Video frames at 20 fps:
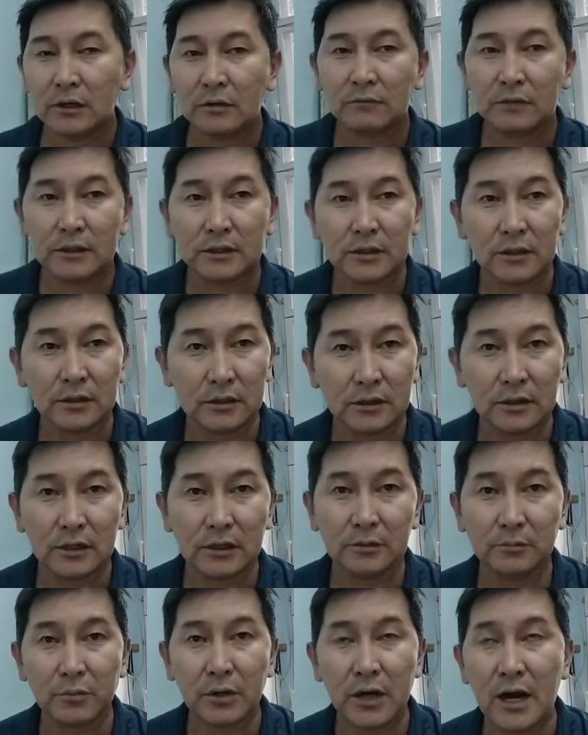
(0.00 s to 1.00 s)
в открытых
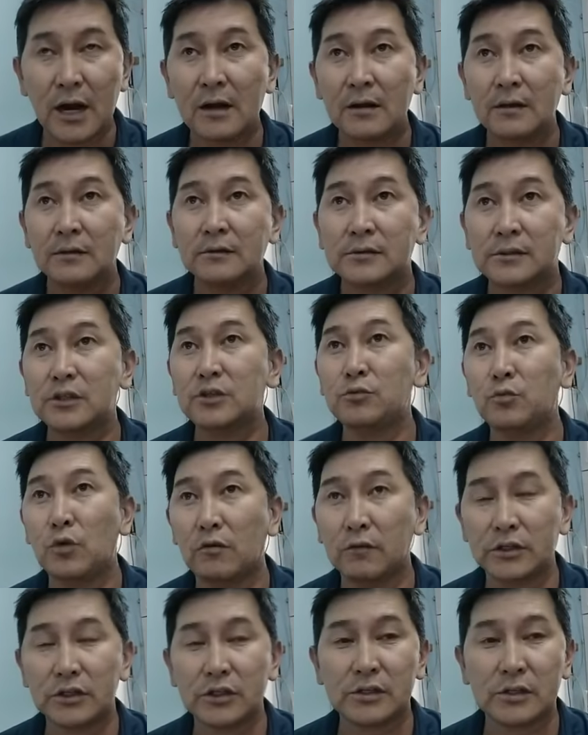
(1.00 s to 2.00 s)
НПА
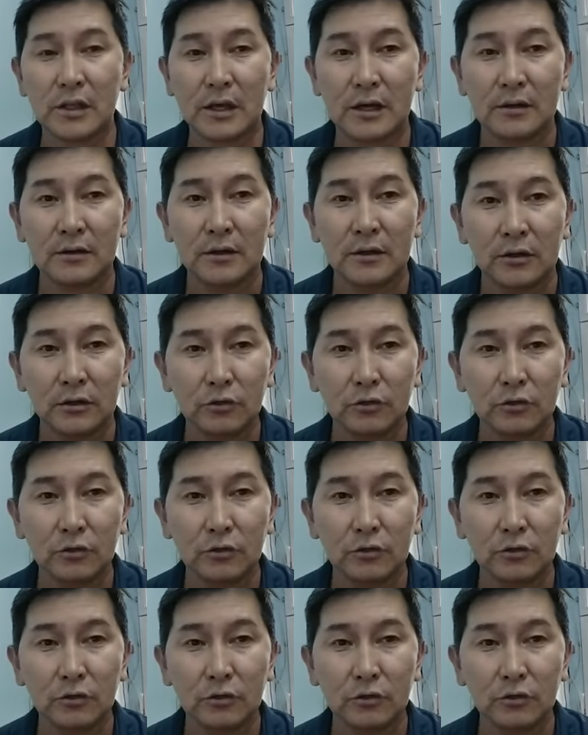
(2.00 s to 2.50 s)
7 числа.